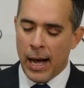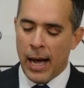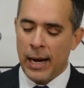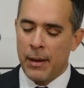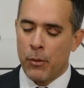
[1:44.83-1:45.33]

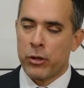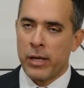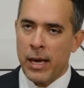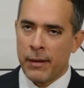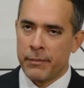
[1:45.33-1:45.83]

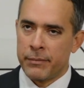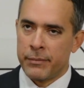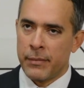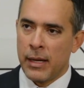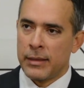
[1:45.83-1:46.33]
alevosía,
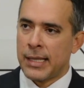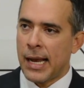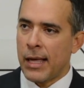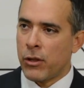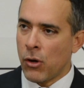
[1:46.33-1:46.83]

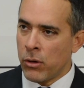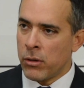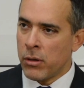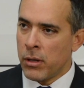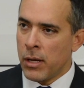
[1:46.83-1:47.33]
traición
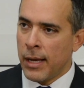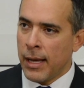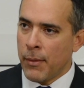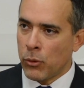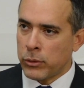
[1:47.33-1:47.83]

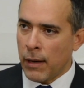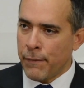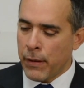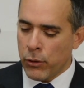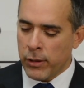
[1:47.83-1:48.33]
y brutal
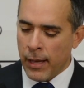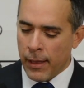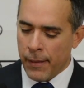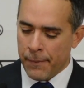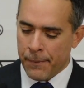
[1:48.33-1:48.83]
ferocidad,